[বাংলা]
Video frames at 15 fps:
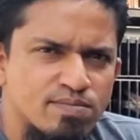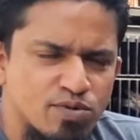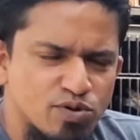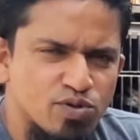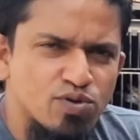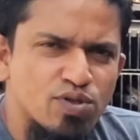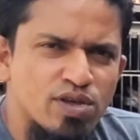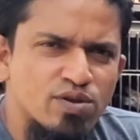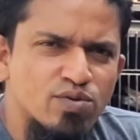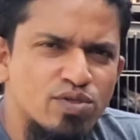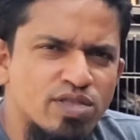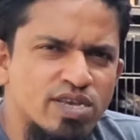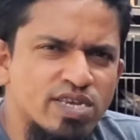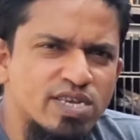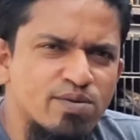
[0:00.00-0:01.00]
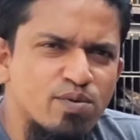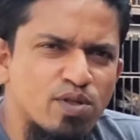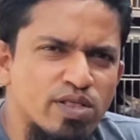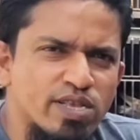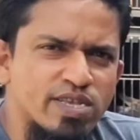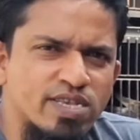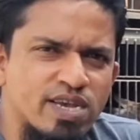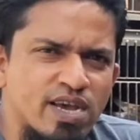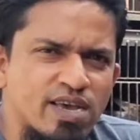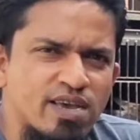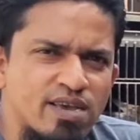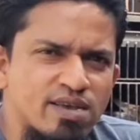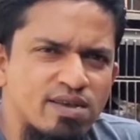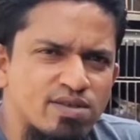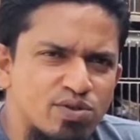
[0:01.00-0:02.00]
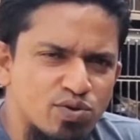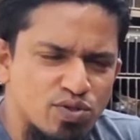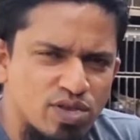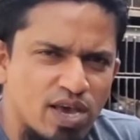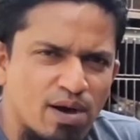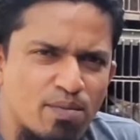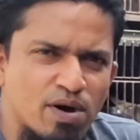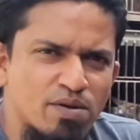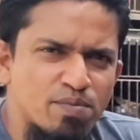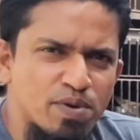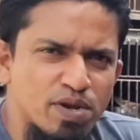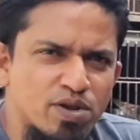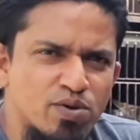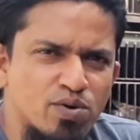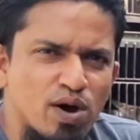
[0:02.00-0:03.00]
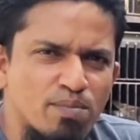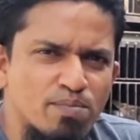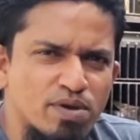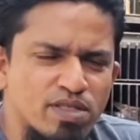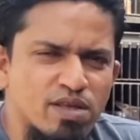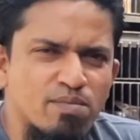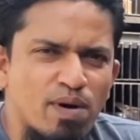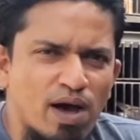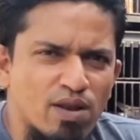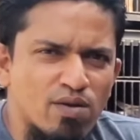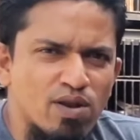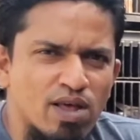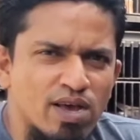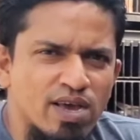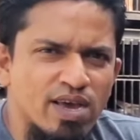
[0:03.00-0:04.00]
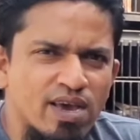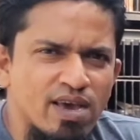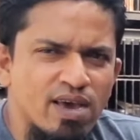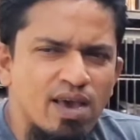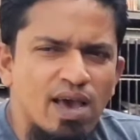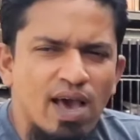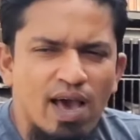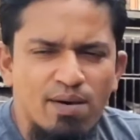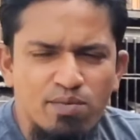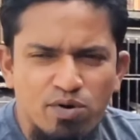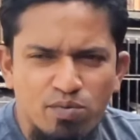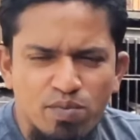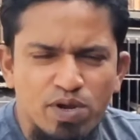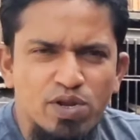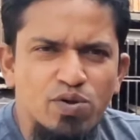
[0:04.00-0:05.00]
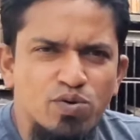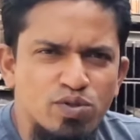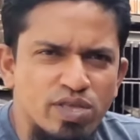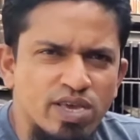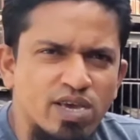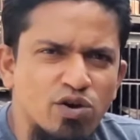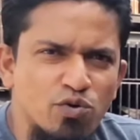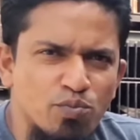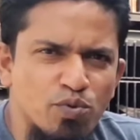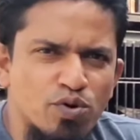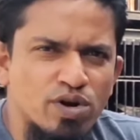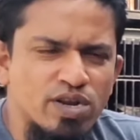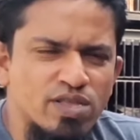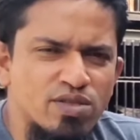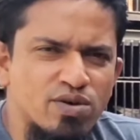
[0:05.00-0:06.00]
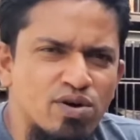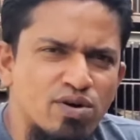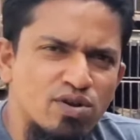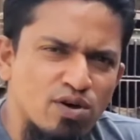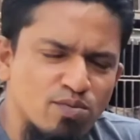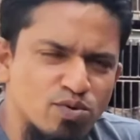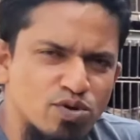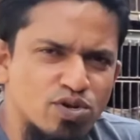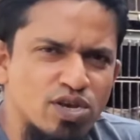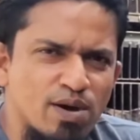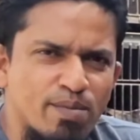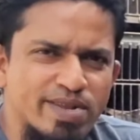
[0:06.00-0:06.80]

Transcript: বন্ধুদের উদ্দেশ্যে বলতে চাই যদি আমার ভিডিও আপনাদের ভালো লাগে এবং ভিডিও দেখে উপকৃত হন অবশ্যই